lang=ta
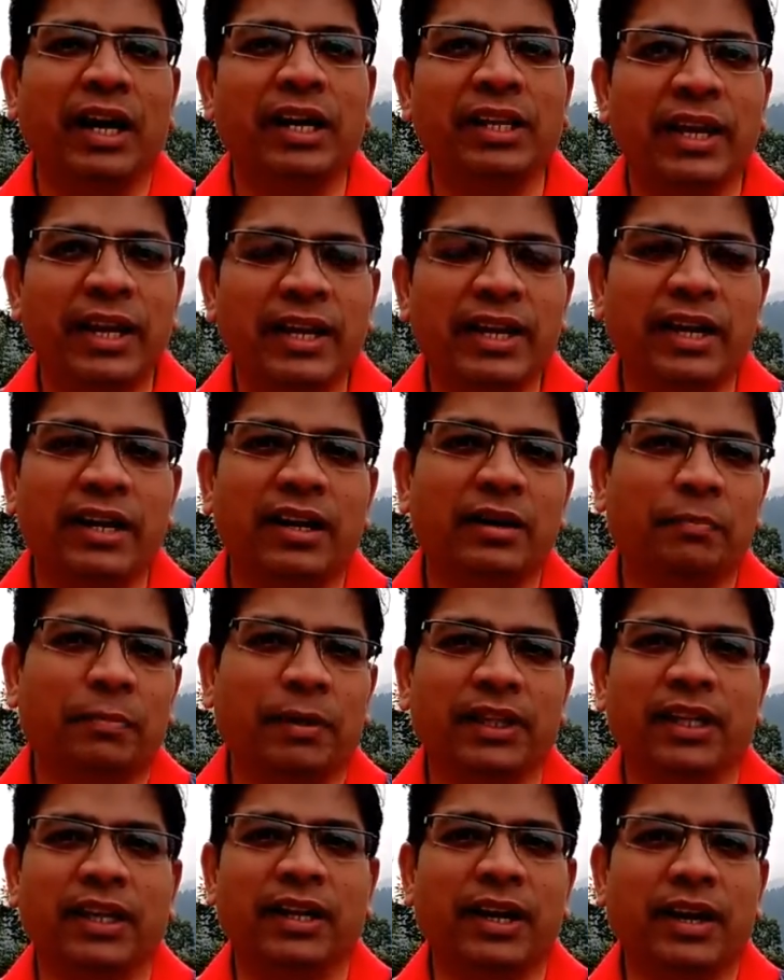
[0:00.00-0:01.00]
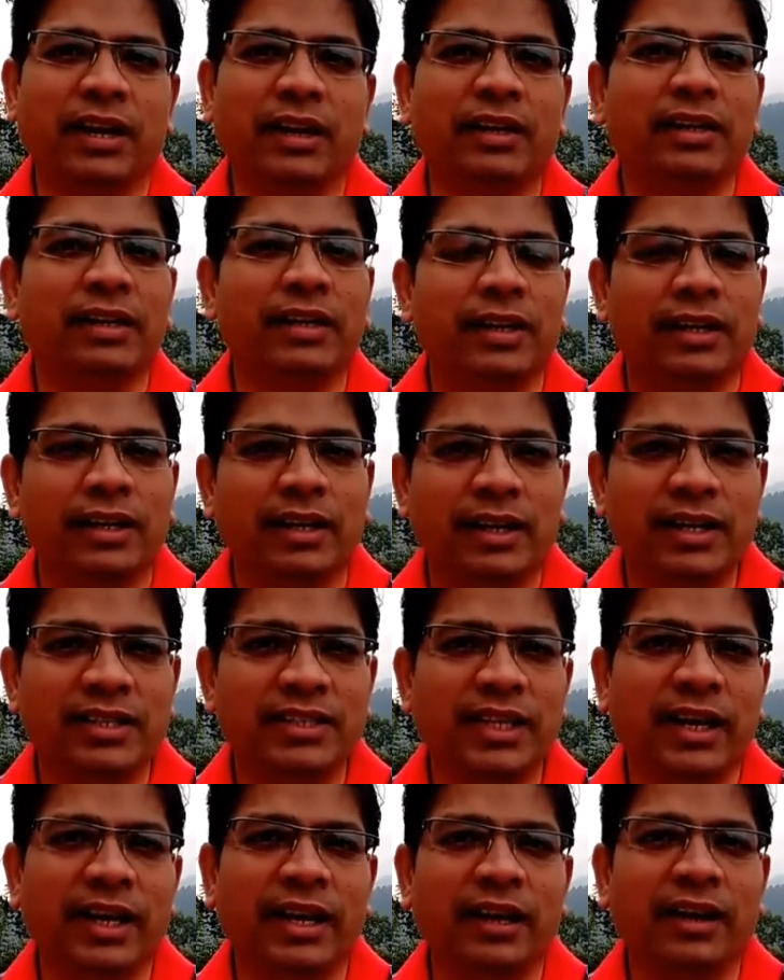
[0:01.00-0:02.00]
அது என்னென்னு பார்த்தீங்கன்னா
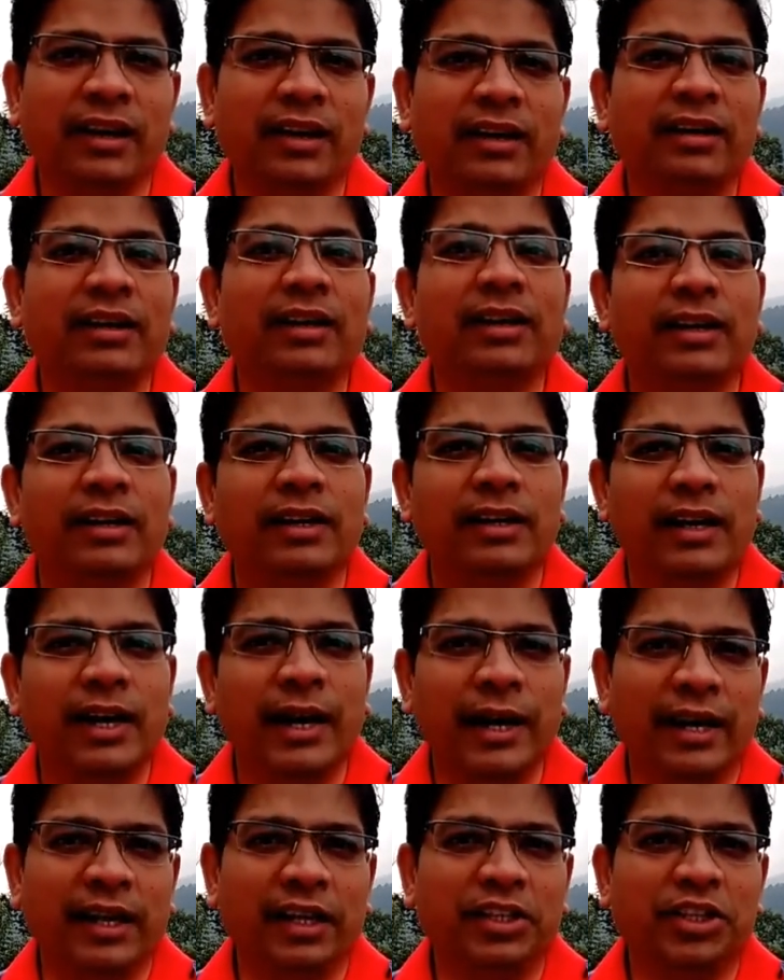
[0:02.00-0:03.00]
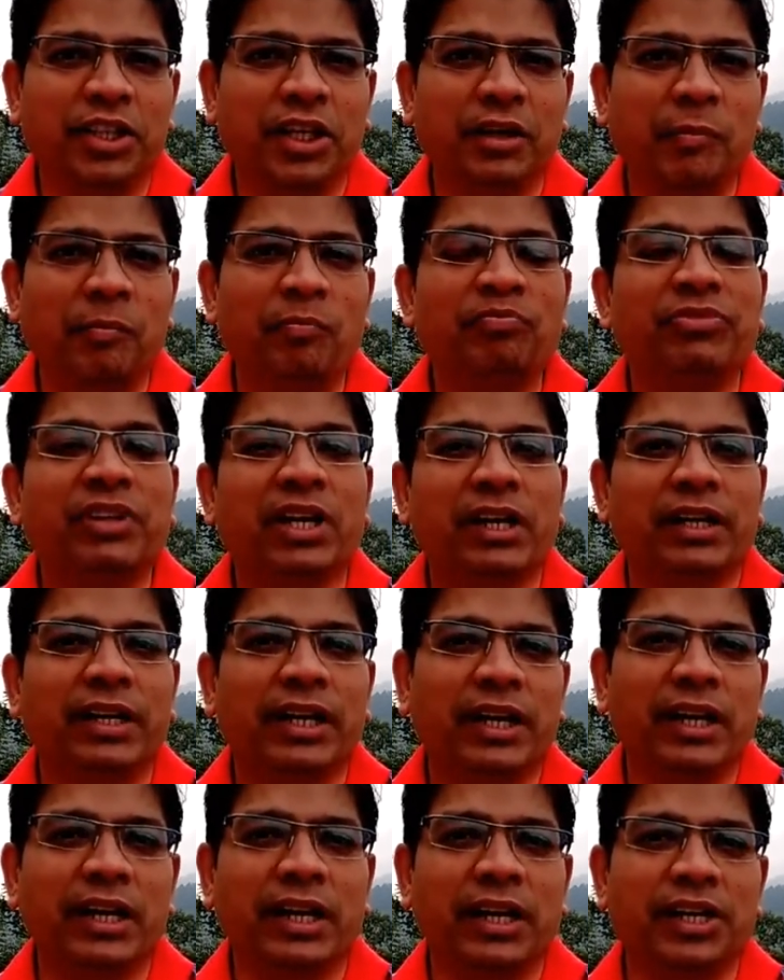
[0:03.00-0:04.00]
டிசையர் டைரக்ஷன்
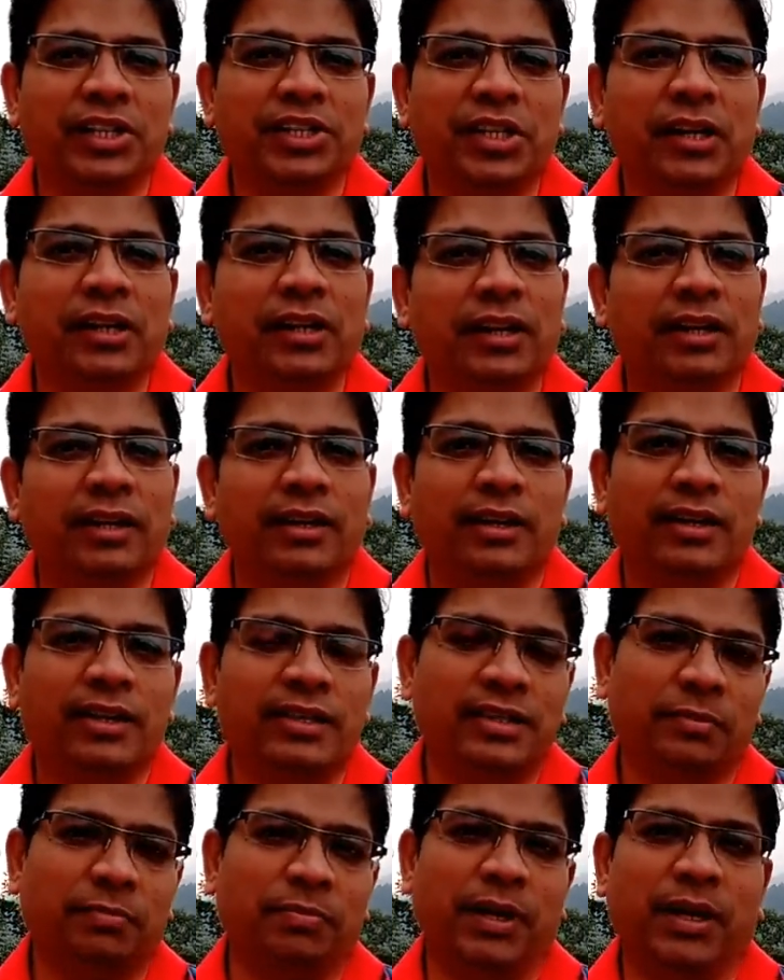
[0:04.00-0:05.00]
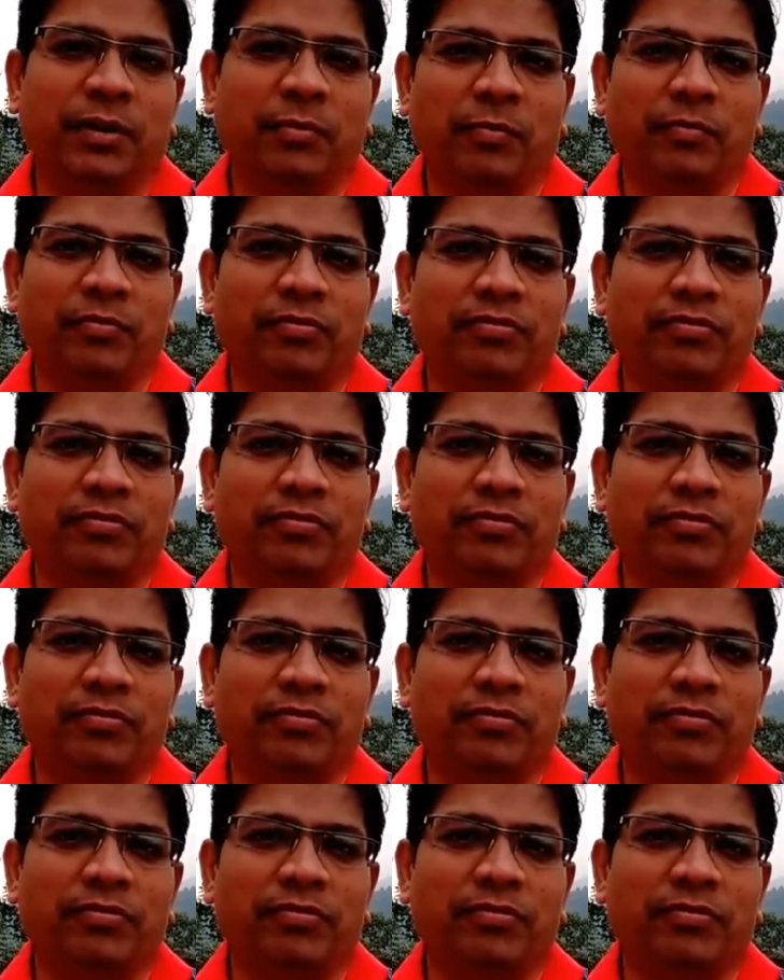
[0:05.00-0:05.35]
டெடிக்கேஷன் டிசிப்ளின்